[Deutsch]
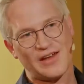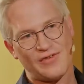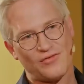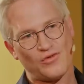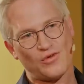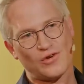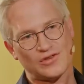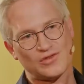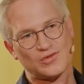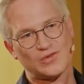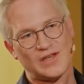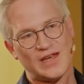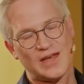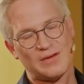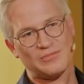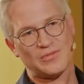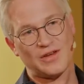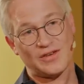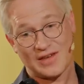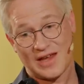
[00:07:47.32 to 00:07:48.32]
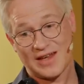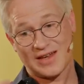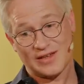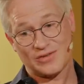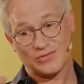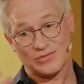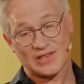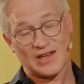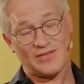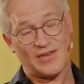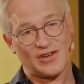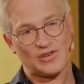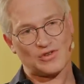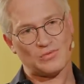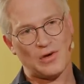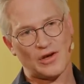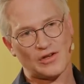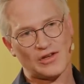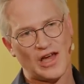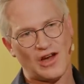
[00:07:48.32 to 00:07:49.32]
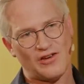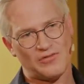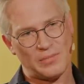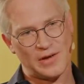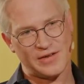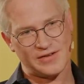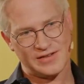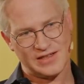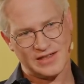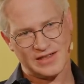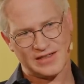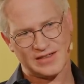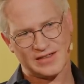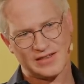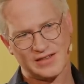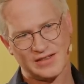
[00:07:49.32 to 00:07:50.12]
hervorzuheben, dass eigentlich unser Wachstum auch darauf basiert?